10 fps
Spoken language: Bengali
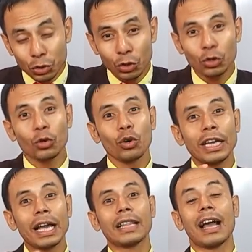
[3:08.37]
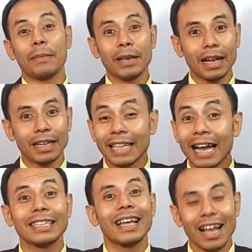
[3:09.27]
যত এহান হাবির আগে নাং
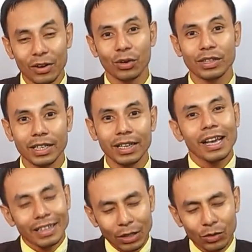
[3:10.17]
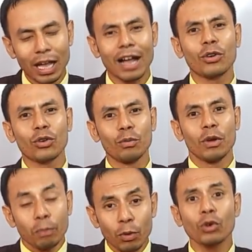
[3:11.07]
নাইয়া করেছি তানুর তা আক্রুম
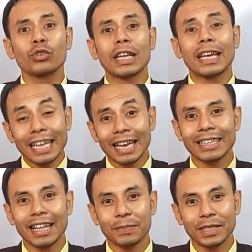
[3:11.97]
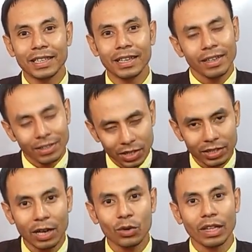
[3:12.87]
পোস্ট এরা দেনার পিছে দে
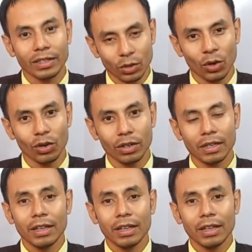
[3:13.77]
চিন্তা করা নি থক